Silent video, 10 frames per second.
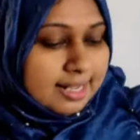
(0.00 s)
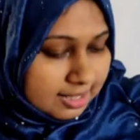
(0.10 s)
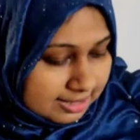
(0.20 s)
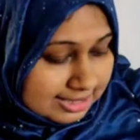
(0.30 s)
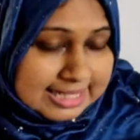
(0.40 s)

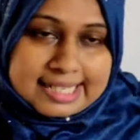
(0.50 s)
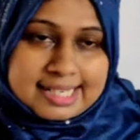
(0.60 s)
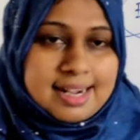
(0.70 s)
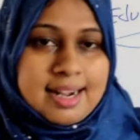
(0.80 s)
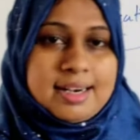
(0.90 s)
শিক্ষা
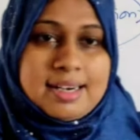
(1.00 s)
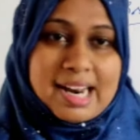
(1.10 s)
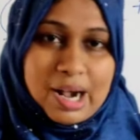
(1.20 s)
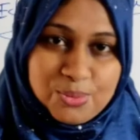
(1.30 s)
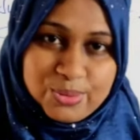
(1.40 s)
নাউন
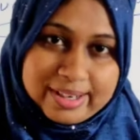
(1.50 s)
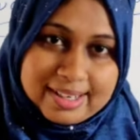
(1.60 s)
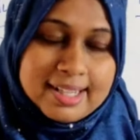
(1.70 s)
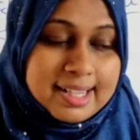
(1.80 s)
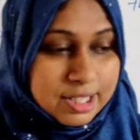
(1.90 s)

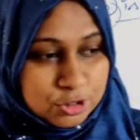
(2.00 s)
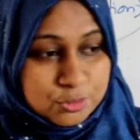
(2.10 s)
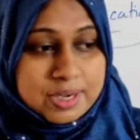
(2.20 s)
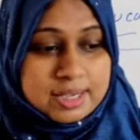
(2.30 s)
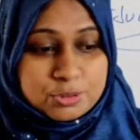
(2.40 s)
কিন্তু তোমার
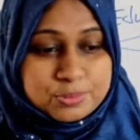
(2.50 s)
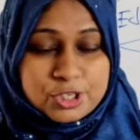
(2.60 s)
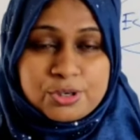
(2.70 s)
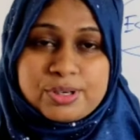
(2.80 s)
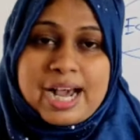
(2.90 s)
তুমি যখন
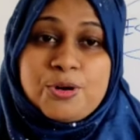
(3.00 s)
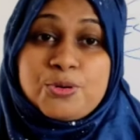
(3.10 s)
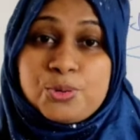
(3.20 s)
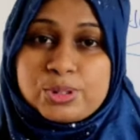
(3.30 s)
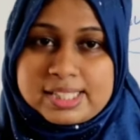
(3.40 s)
নাউন করতে
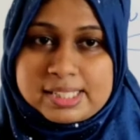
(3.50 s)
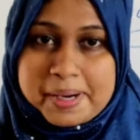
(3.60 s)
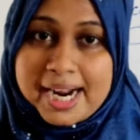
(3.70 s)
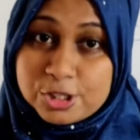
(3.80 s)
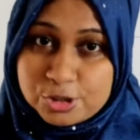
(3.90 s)
যাবে আগে তো
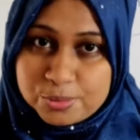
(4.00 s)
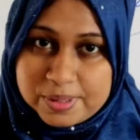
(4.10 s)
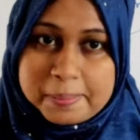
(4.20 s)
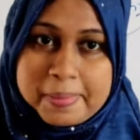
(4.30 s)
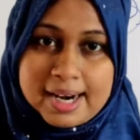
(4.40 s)
তোমাকে
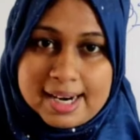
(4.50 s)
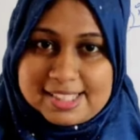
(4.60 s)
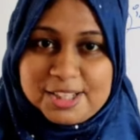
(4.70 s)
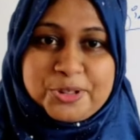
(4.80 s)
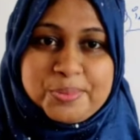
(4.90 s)
বাংলা জানতে
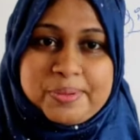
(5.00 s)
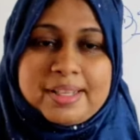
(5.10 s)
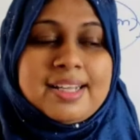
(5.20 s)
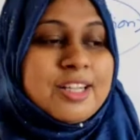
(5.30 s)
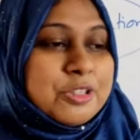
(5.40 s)
হবে কিন্তু
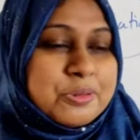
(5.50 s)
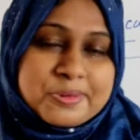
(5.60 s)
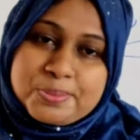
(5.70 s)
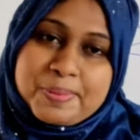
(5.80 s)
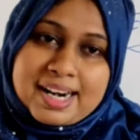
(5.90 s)
তুমি তো
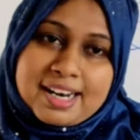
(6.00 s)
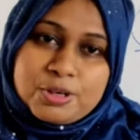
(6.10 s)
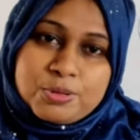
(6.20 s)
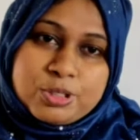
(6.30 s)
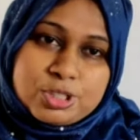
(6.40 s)
বাংলা ওই
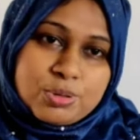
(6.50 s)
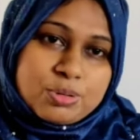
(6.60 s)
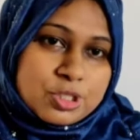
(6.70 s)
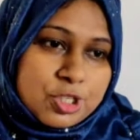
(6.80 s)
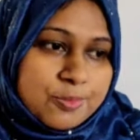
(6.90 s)

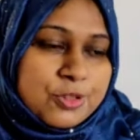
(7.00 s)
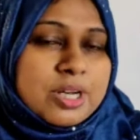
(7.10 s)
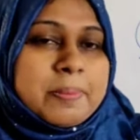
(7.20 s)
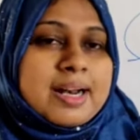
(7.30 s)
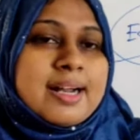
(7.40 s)
শব্দটা বাংলা
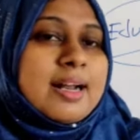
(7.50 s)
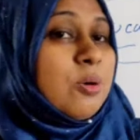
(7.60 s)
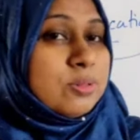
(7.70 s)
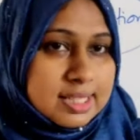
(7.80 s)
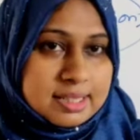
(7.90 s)
নাও
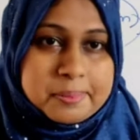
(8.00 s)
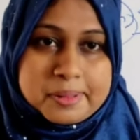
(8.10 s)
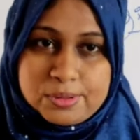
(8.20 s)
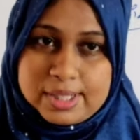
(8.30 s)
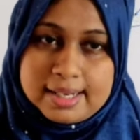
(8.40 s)
জানতে পারো তাই
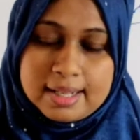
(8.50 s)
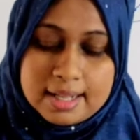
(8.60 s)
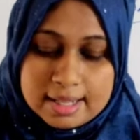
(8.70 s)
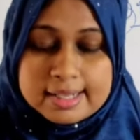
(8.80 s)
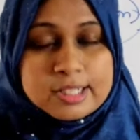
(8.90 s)
না
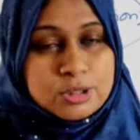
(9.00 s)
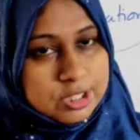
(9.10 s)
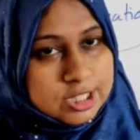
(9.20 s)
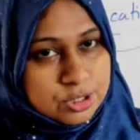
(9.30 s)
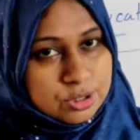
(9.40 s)
কিন্তু কিছু
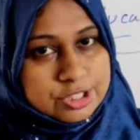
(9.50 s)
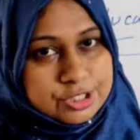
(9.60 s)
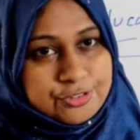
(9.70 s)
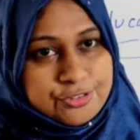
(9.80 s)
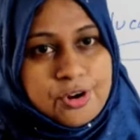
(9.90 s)
কিছু
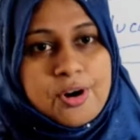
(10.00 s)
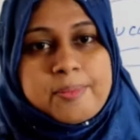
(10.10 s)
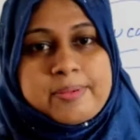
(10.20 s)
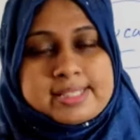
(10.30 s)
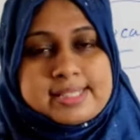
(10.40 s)
ফর্ম আছে
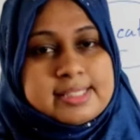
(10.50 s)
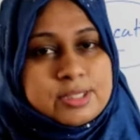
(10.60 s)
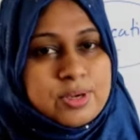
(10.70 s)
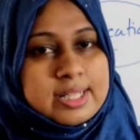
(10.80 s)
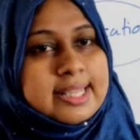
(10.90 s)
যেগুলো
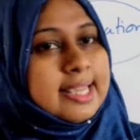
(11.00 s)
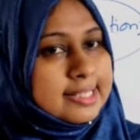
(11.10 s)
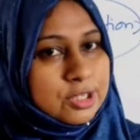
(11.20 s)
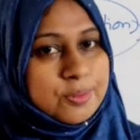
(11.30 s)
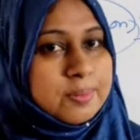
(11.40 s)
দেখে যেন আমরা
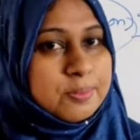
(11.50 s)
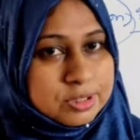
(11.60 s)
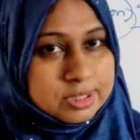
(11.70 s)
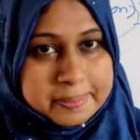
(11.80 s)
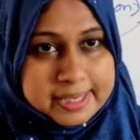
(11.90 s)
বুঝতে
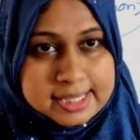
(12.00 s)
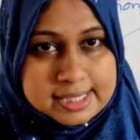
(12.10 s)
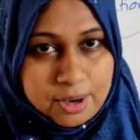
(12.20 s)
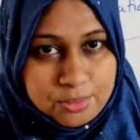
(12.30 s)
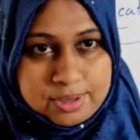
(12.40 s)
পারি নাউন
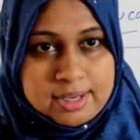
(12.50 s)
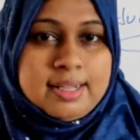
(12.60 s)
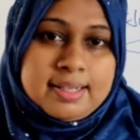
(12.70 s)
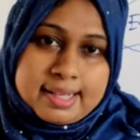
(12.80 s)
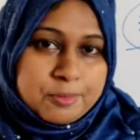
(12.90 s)

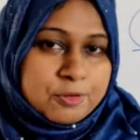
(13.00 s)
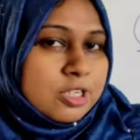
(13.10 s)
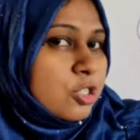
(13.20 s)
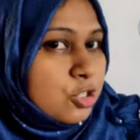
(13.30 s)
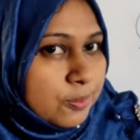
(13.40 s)
তেমন কিছু
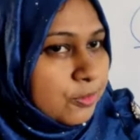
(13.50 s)
শব্দ এখন